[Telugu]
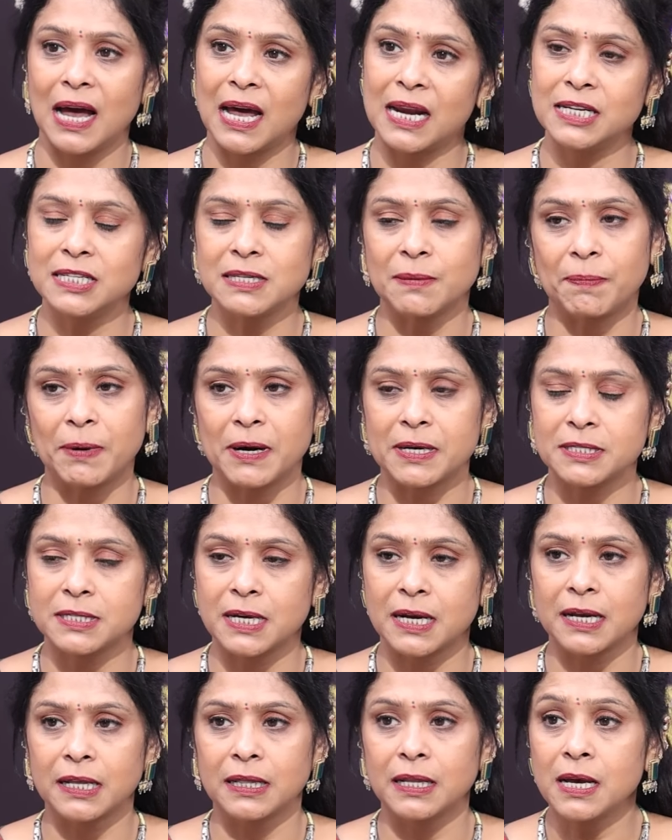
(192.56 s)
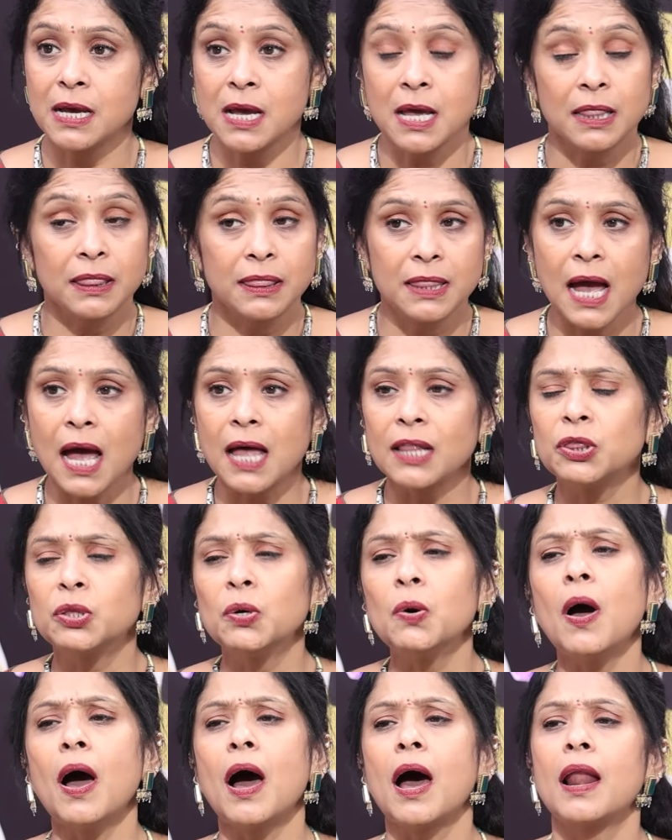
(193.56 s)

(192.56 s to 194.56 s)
అని చెప్పడం జరిగింది దాంతో